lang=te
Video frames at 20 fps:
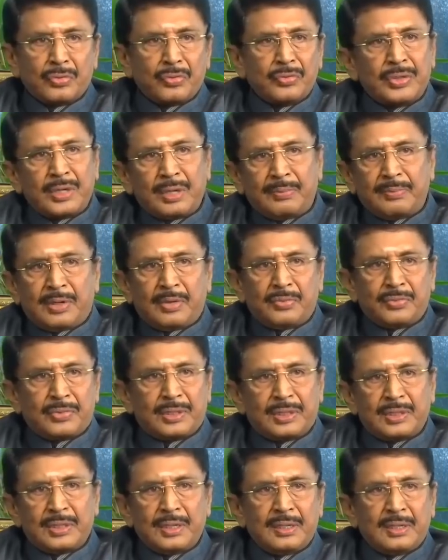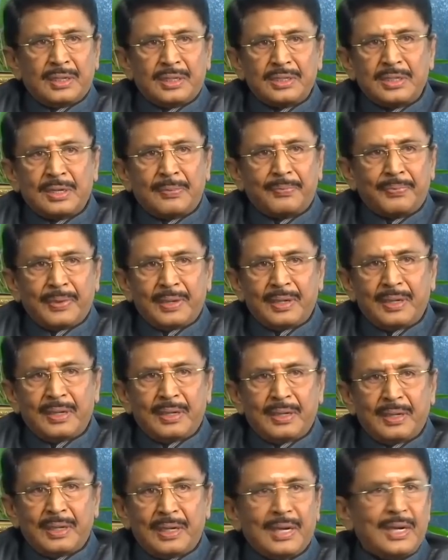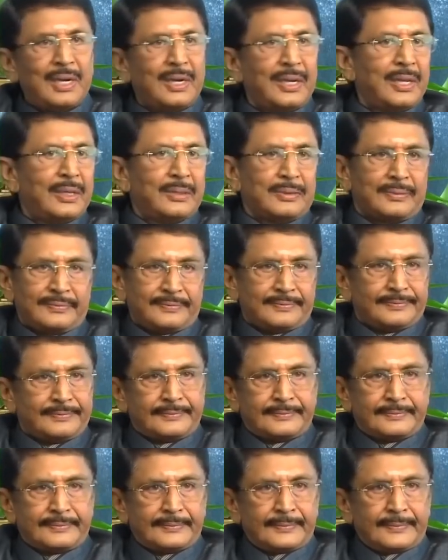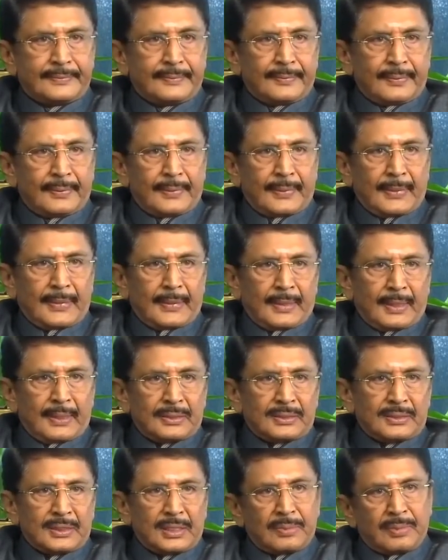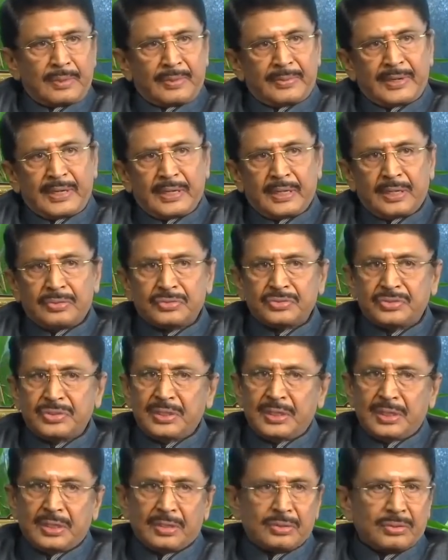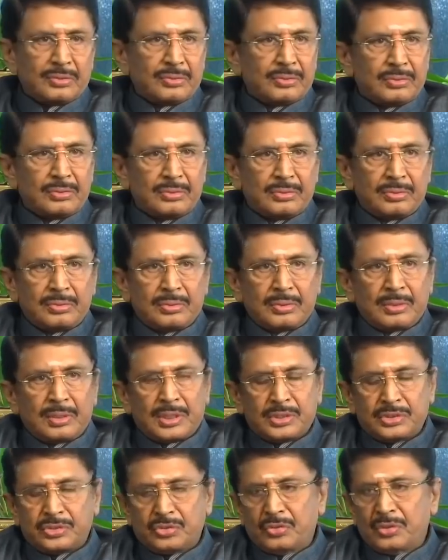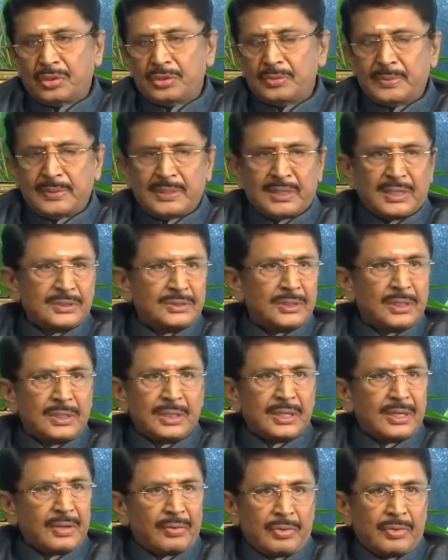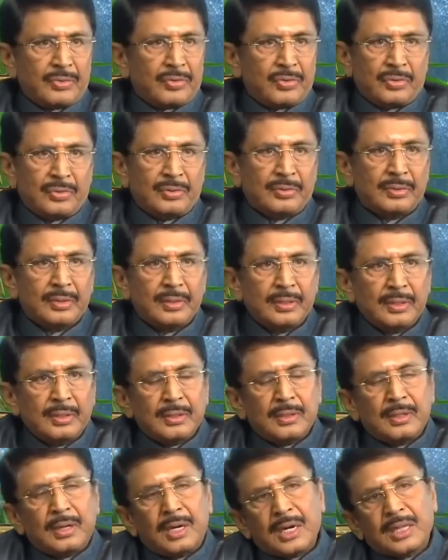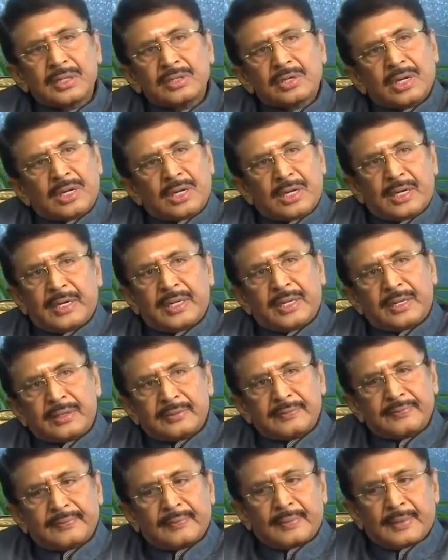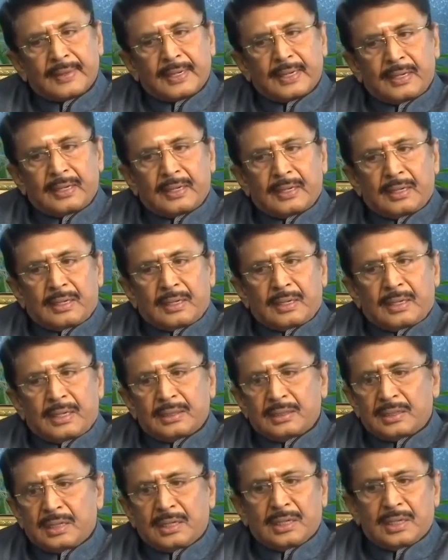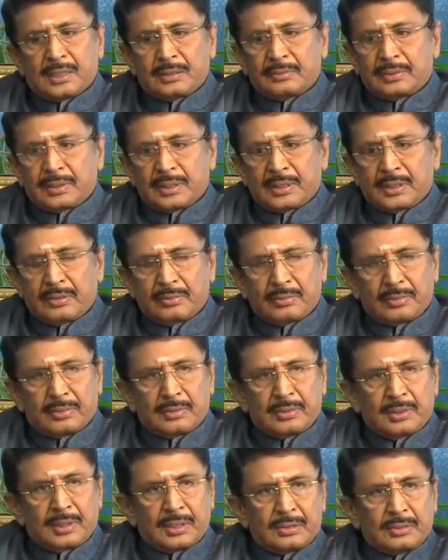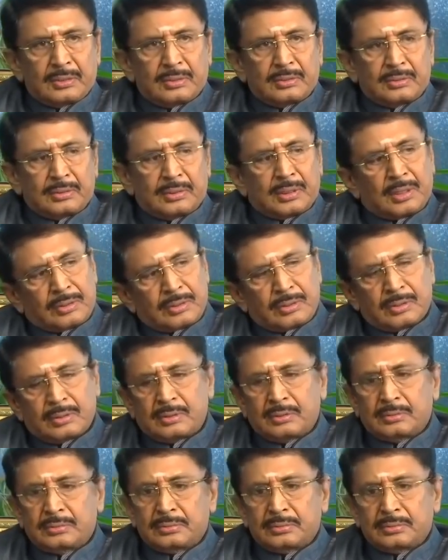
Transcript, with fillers: వరకు ఉంటే బాగుంటుంది అని చెప్పి వెళ్ళి అడిగారు చంద్రబాబు నాయుడు గారు సీనియర్ అశోక్ గజపతిరాజు గారు ఇంకెవరెవరో వాళ్ళందరూ వెళ్ళి అడిగారు అడిగితే లేదు అదేమీ ఇది లేదు ఆవిడ